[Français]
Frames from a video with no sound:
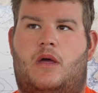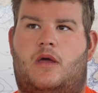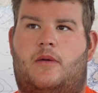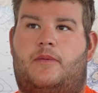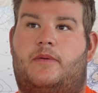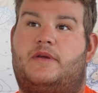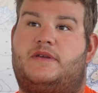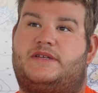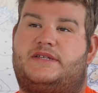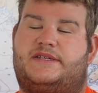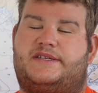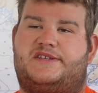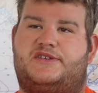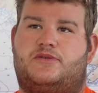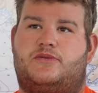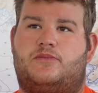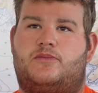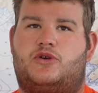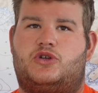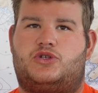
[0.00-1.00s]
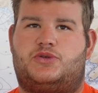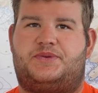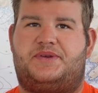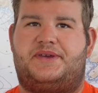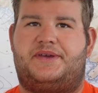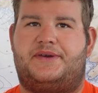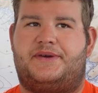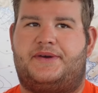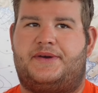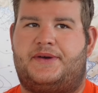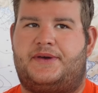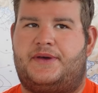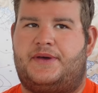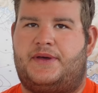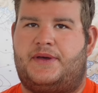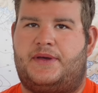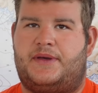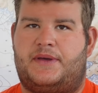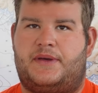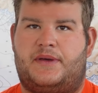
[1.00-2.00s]
pendant cette saison, moi je suis
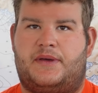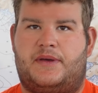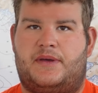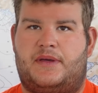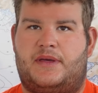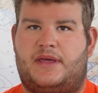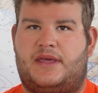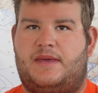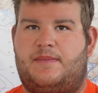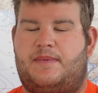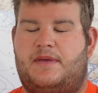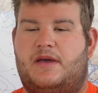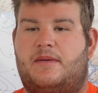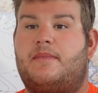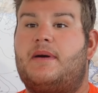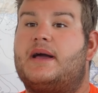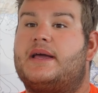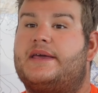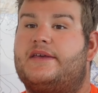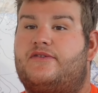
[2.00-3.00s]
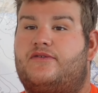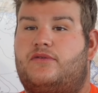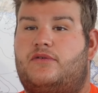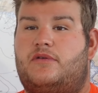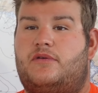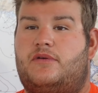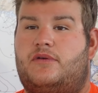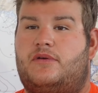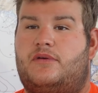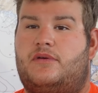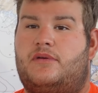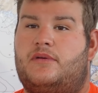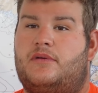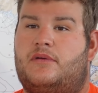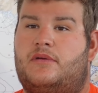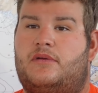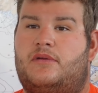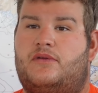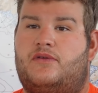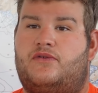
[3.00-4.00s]
euh, équipier embarqué sur
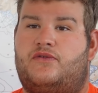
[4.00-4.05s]
le,